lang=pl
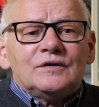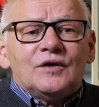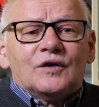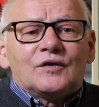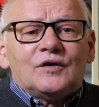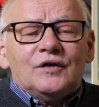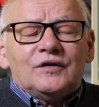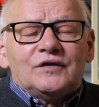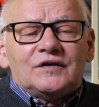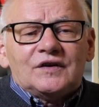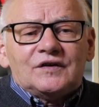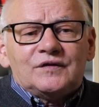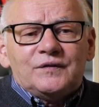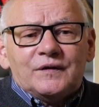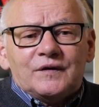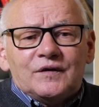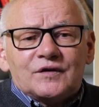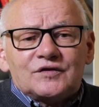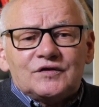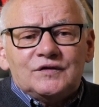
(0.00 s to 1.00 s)
do końca
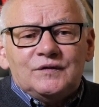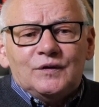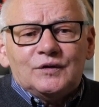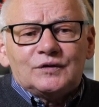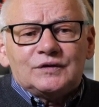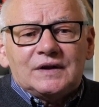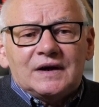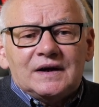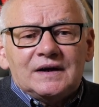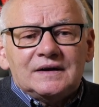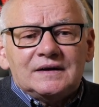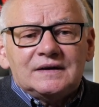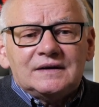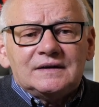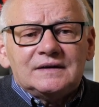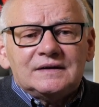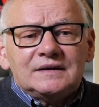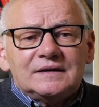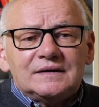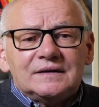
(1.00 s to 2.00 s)
swego żywota.
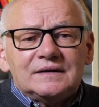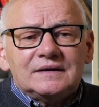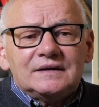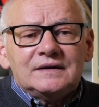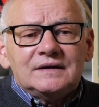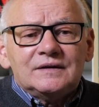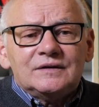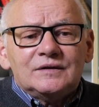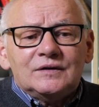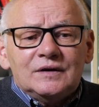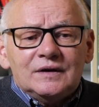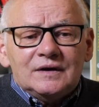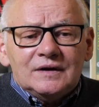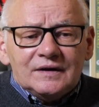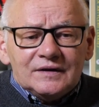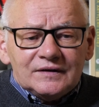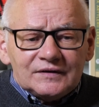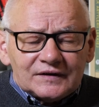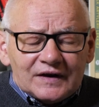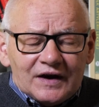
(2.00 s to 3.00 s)

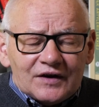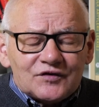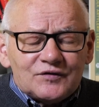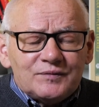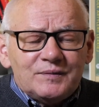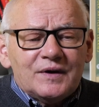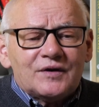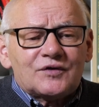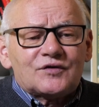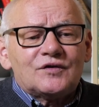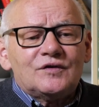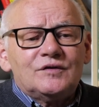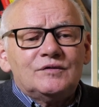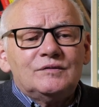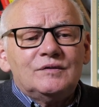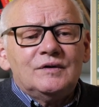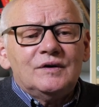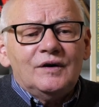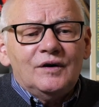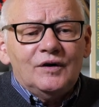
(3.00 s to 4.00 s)
Z
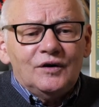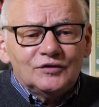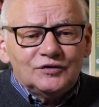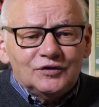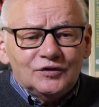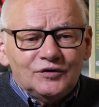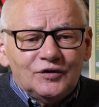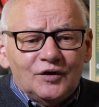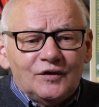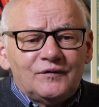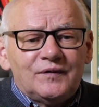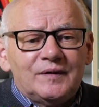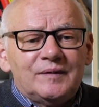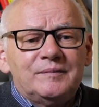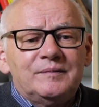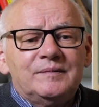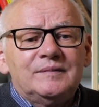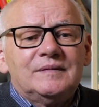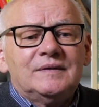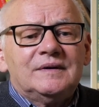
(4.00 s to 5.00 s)
Kaźmierzą,
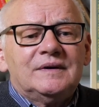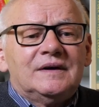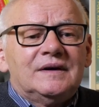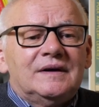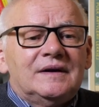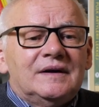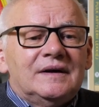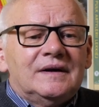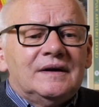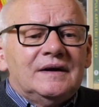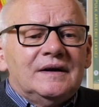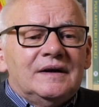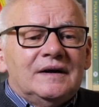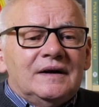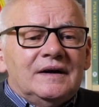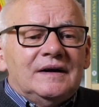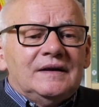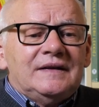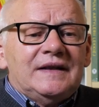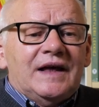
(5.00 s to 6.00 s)
Odonowem,
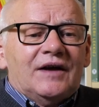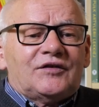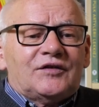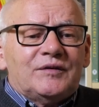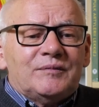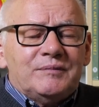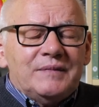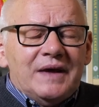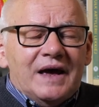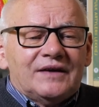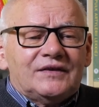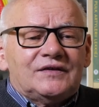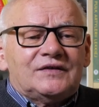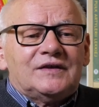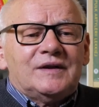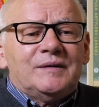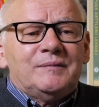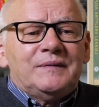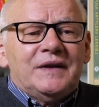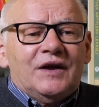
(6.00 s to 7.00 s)
naszym
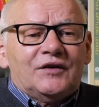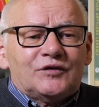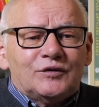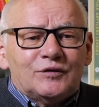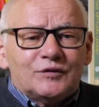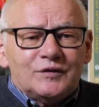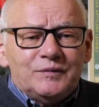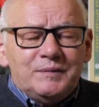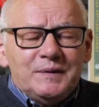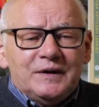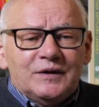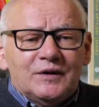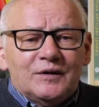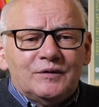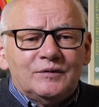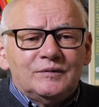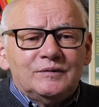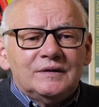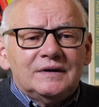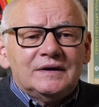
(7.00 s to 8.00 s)
miastem, naszą
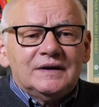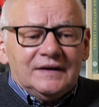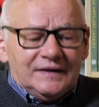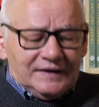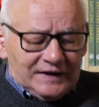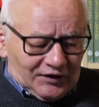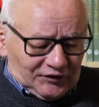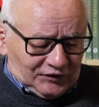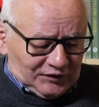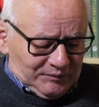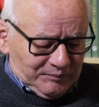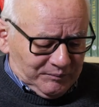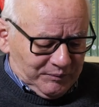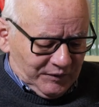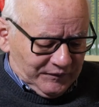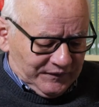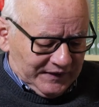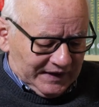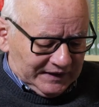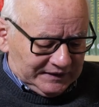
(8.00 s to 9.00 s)
gminą, naszym
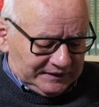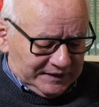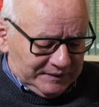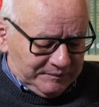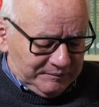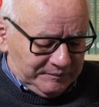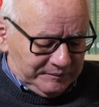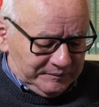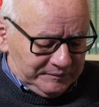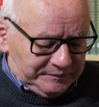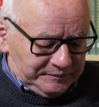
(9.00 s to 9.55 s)
powiatem.